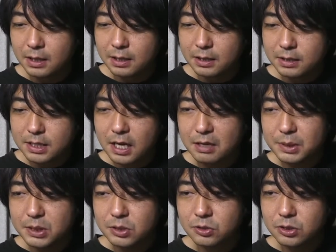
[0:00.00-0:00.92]

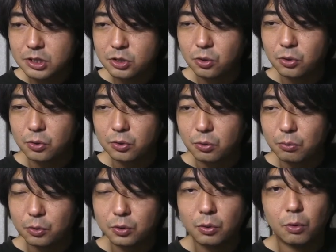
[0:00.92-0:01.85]
サービス以上の
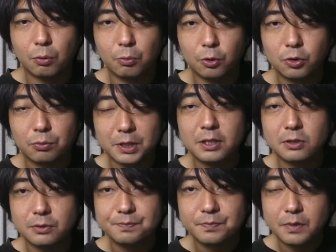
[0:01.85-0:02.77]
ものを求めて
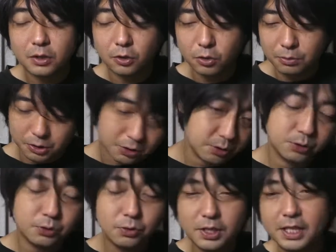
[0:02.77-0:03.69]
る。だから例えば
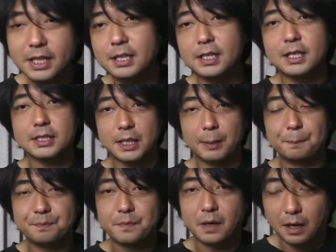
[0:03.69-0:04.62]
牛丼屋だったらさ、
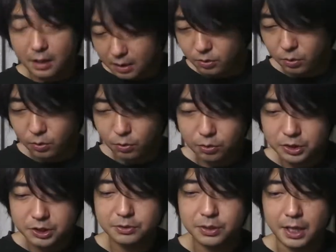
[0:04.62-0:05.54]
あの美
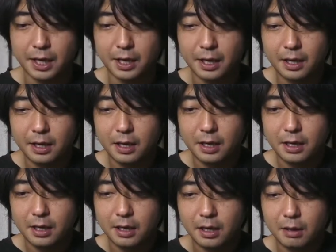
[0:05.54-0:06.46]
味しくて
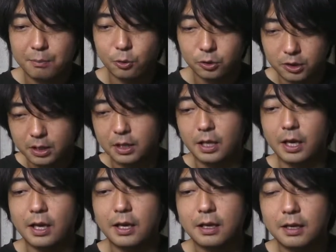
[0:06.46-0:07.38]
ポッ
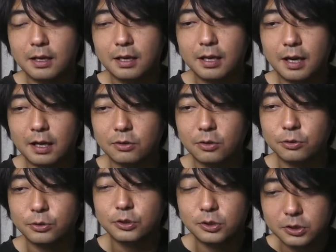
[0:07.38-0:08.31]
てあの
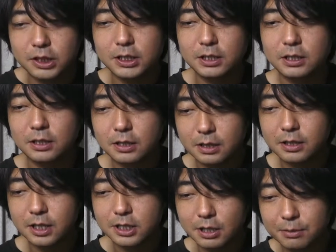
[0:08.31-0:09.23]
普通に
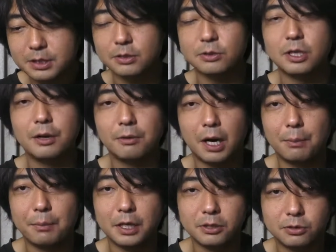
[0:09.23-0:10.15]
いらっしゃいませぐらいは、
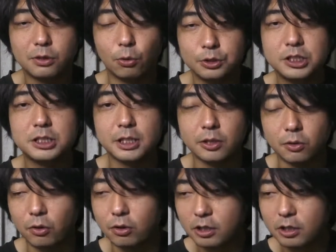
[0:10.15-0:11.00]
まあ言ってほしいけど、